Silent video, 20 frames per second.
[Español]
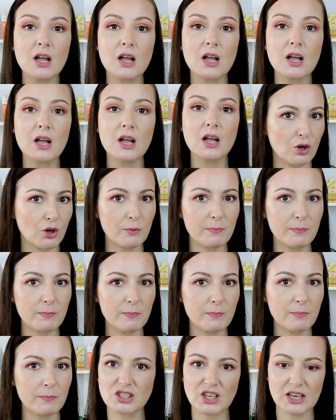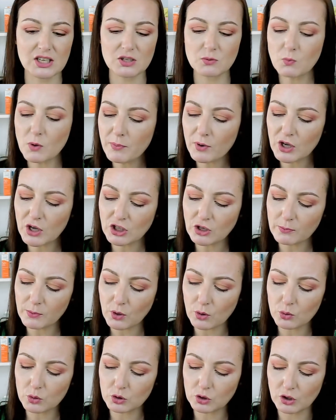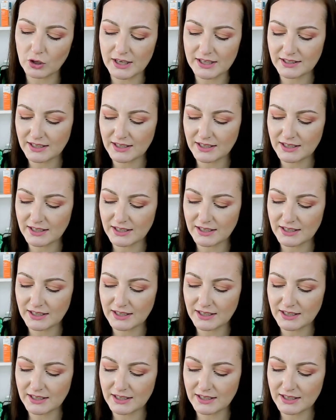A lo mejor penséis, es muy poquito producto,